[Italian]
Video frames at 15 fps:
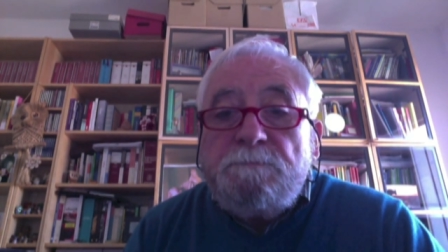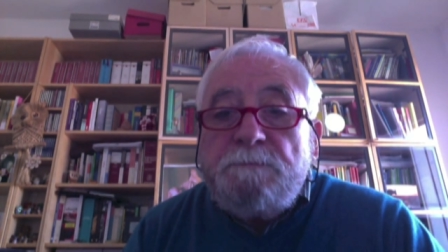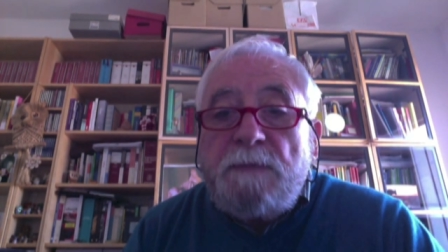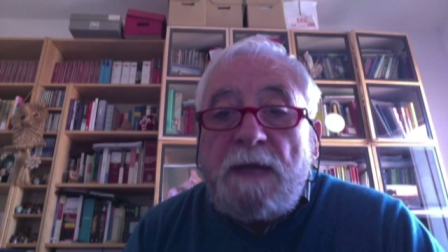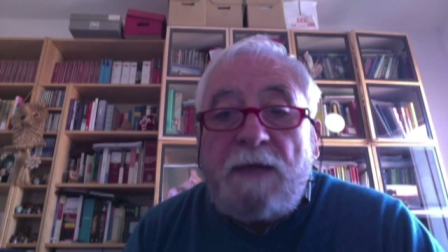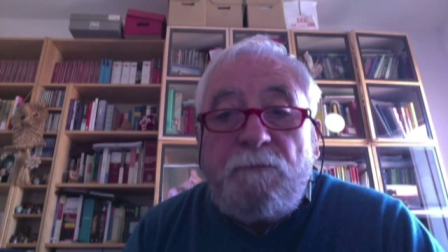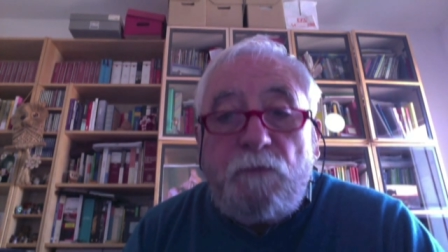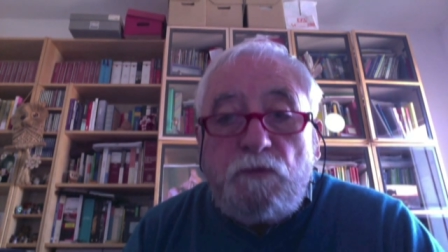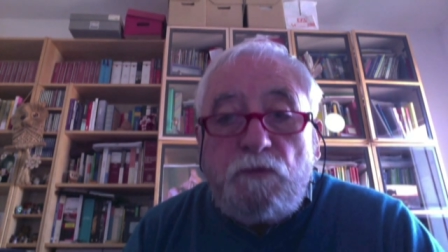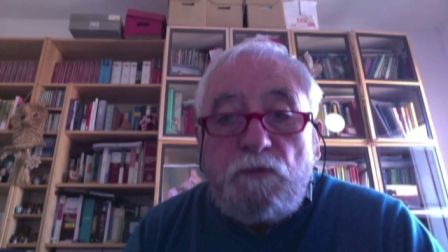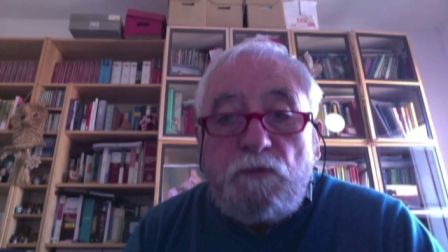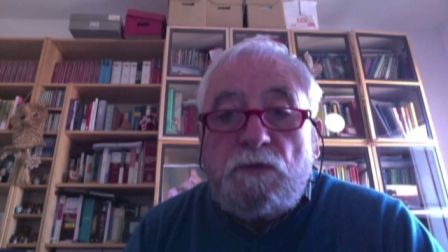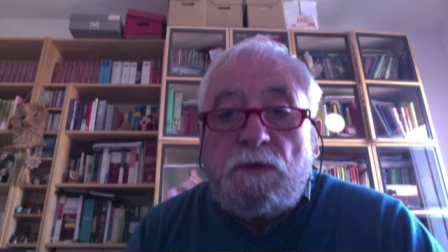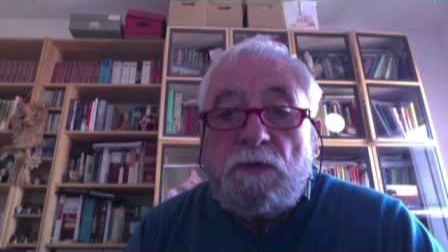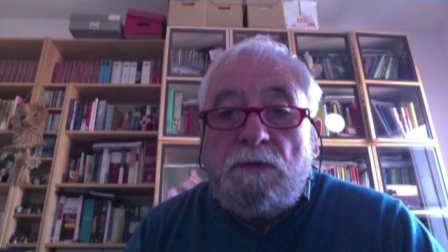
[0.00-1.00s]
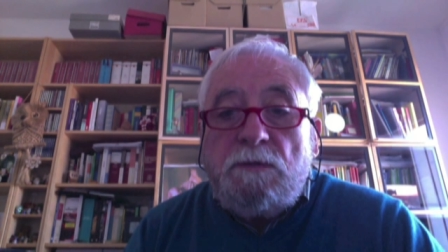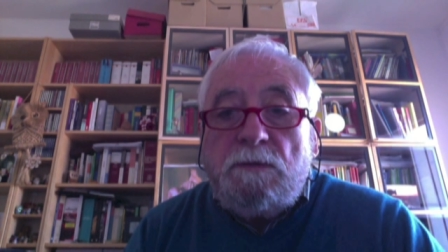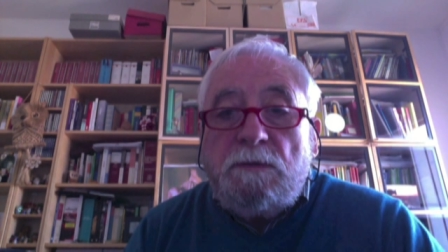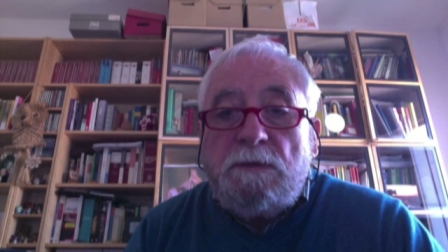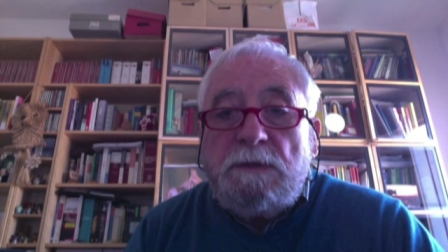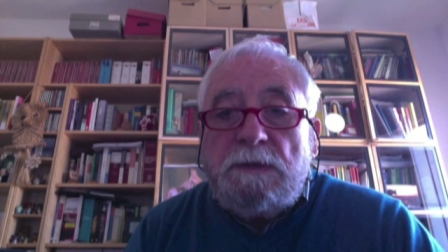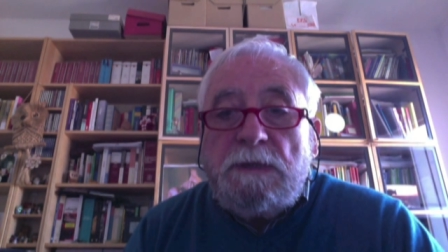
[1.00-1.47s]
avuto
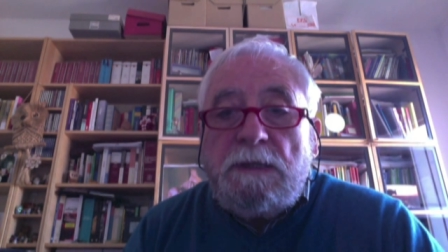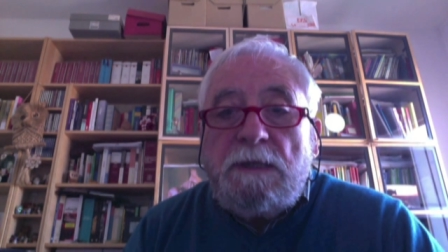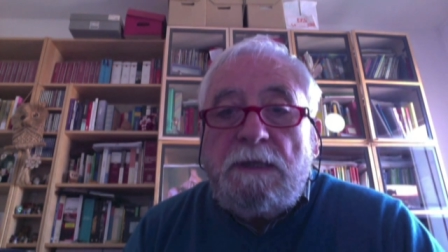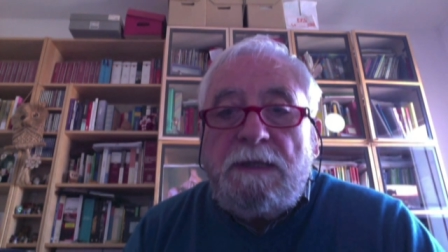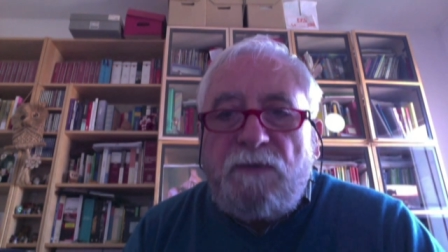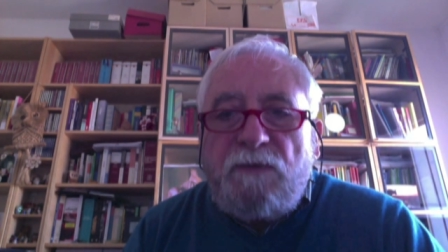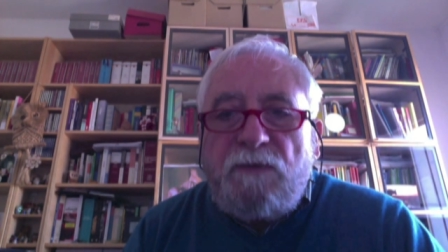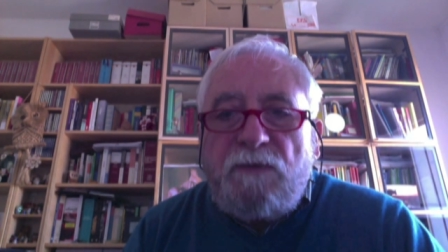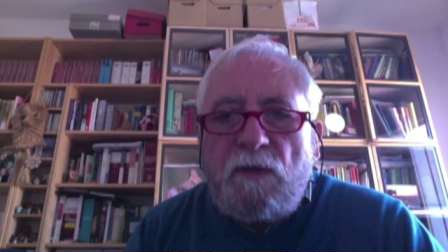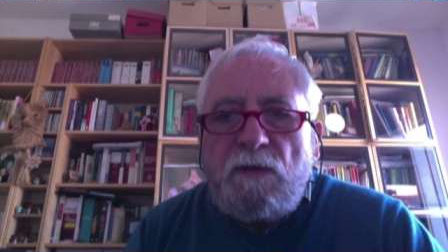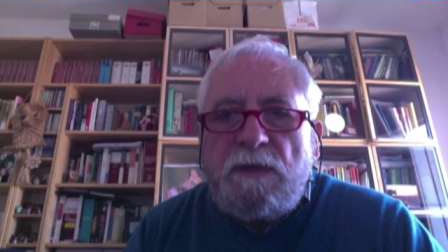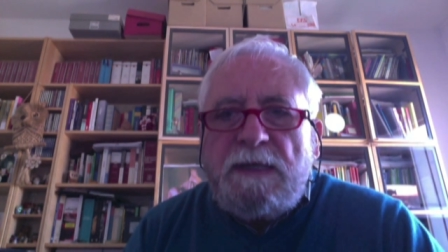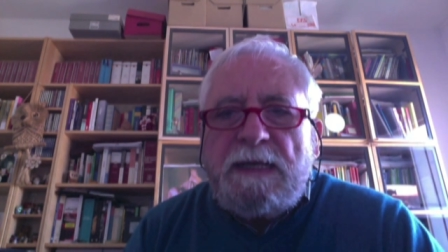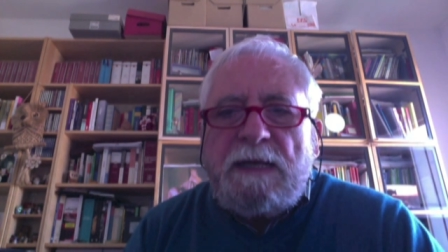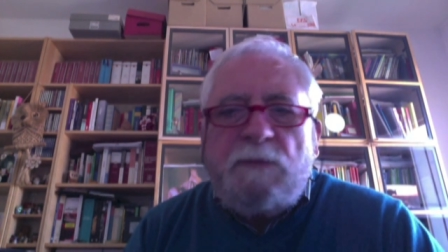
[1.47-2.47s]
la voglia,